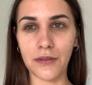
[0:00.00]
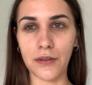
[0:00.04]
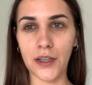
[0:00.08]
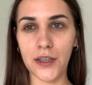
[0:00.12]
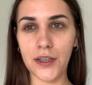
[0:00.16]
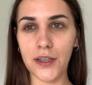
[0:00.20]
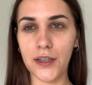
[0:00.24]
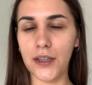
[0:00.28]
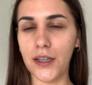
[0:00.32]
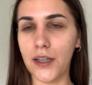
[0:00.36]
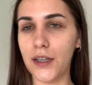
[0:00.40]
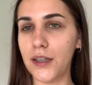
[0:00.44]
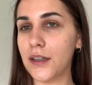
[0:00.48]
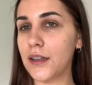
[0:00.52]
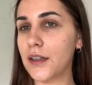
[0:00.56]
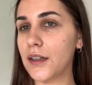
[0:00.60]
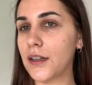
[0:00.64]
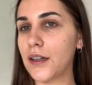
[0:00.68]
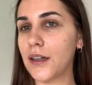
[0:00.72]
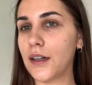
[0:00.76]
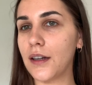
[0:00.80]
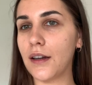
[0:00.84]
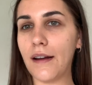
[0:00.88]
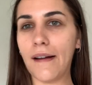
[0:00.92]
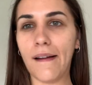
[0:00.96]
właśnie
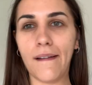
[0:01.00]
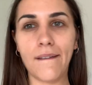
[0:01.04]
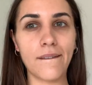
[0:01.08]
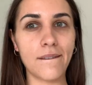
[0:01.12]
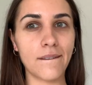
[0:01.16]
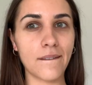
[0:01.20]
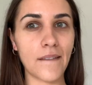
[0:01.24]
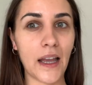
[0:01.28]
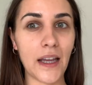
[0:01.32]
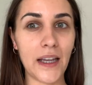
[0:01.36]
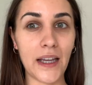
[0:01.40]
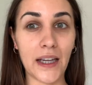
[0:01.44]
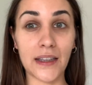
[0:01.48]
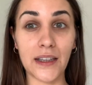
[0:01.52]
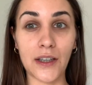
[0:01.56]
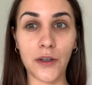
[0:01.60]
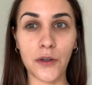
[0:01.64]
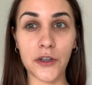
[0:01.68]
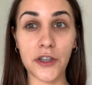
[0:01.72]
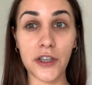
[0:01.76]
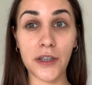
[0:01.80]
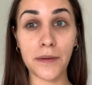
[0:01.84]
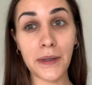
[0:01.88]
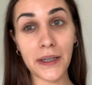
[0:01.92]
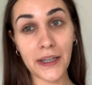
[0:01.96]
jak
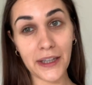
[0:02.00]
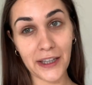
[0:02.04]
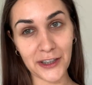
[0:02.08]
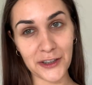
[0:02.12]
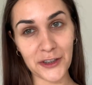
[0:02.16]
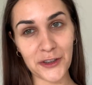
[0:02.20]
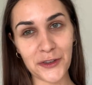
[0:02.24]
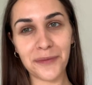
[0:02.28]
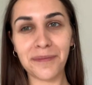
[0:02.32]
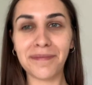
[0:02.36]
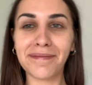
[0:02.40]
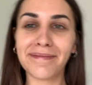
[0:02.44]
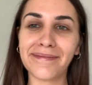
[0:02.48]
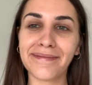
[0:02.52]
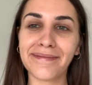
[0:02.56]
nałożę makijaż.